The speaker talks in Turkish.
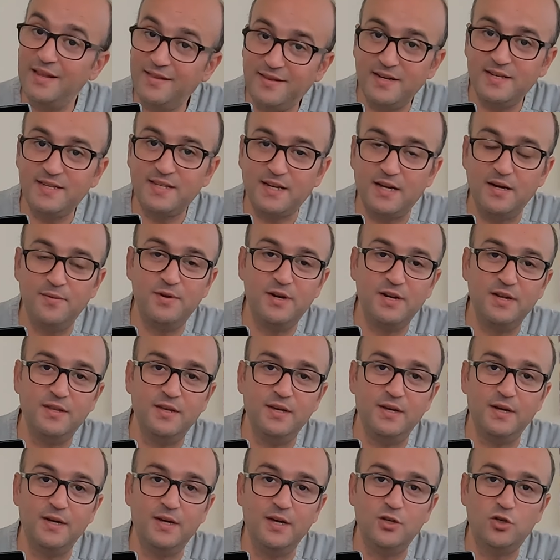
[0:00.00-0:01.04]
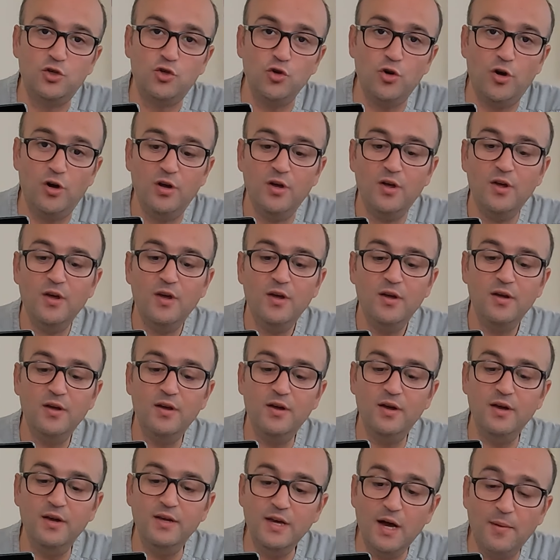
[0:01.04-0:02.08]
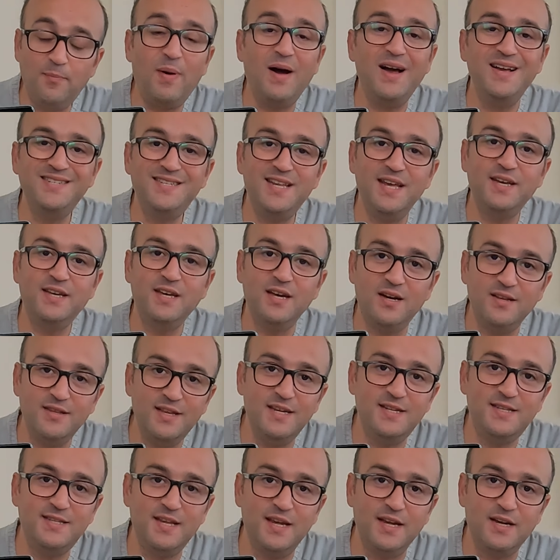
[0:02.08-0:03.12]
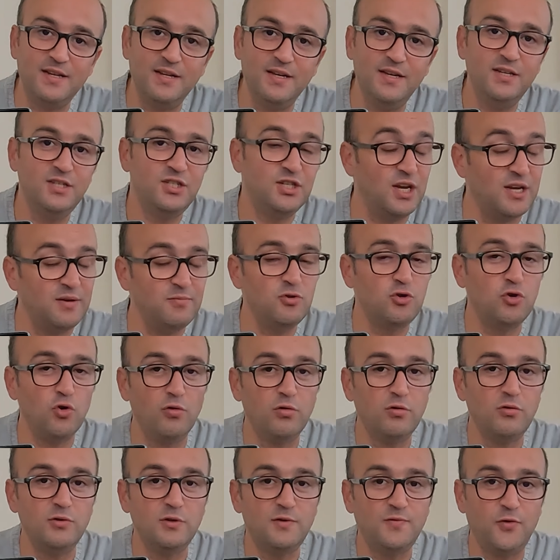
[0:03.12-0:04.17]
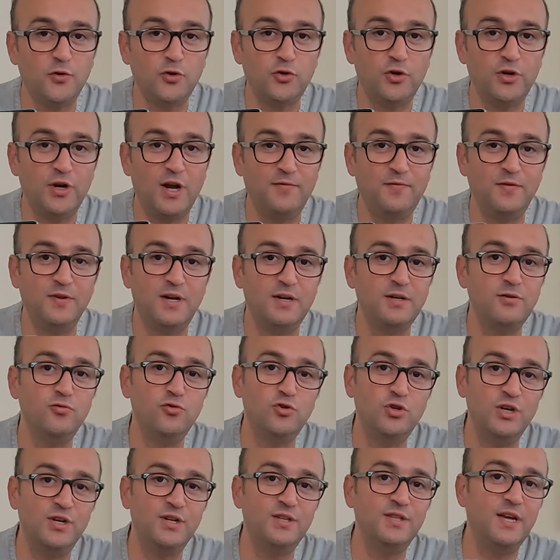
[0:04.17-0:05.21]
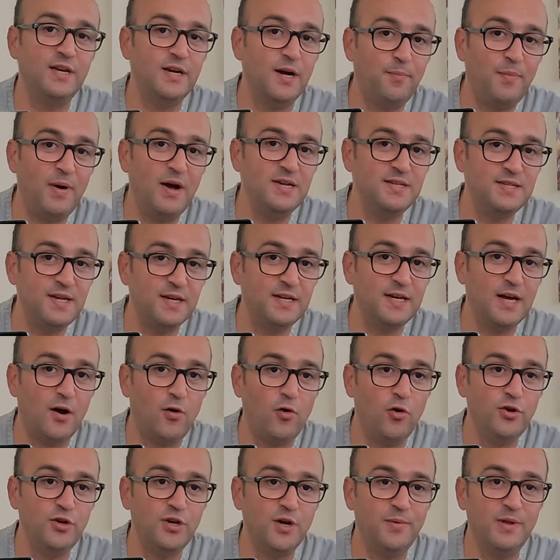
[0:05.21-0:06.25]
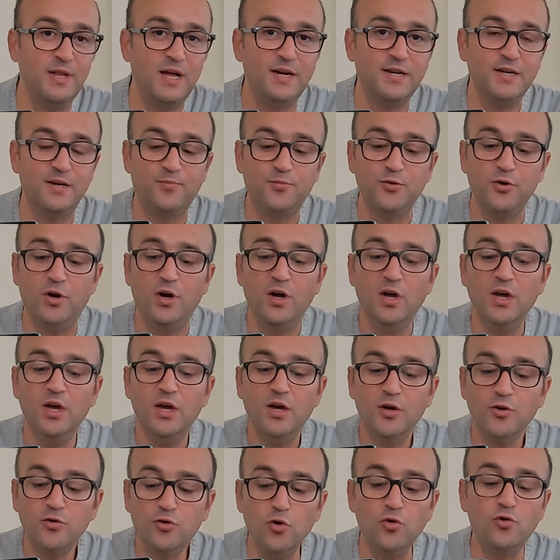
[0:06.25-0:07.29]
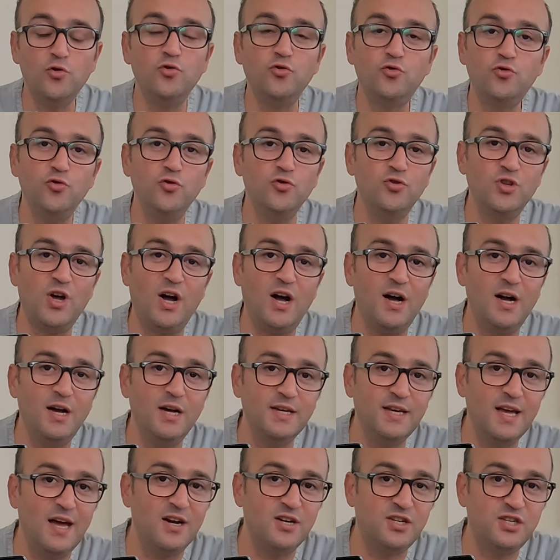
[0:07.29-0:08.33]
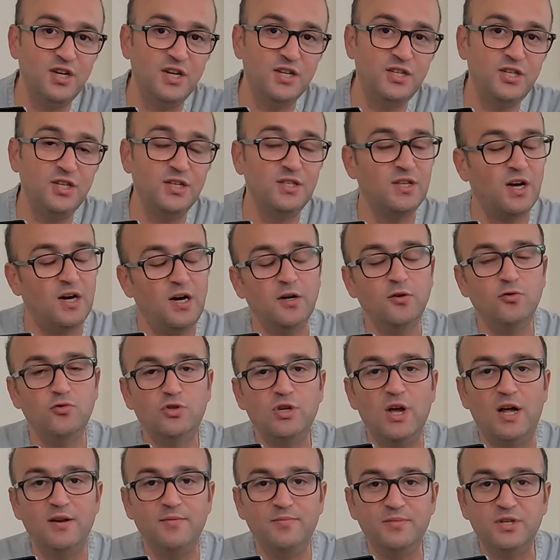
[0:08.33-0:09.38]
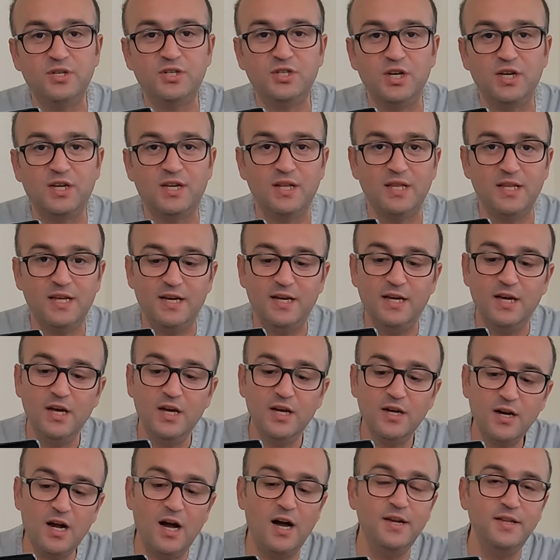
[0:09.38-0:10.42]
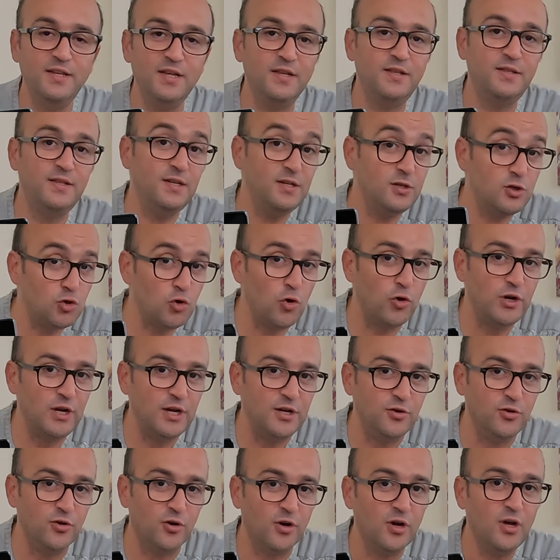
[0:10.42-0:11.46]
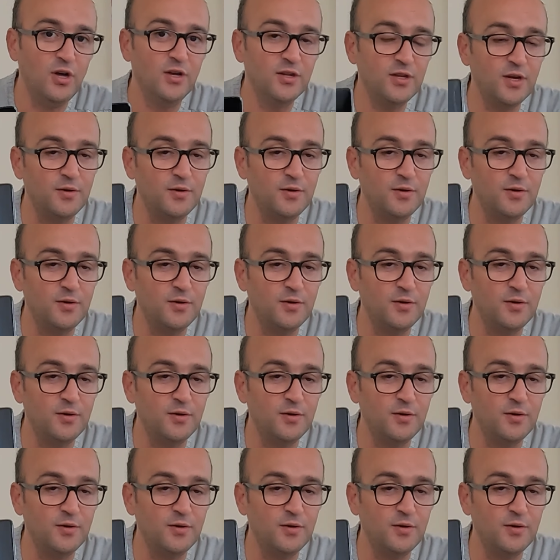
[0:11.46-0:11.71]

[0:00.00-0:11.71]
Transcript: Matrix kamera diye geçiyor e, yapay zeka destekli çekmiş olduğunuz fotoğraflar üzerinde yapay zeka oynamalar yapıyor. Görüntüyü daha gerçekçi, daha güzel bir şekilde kaydettiği söyleniyor.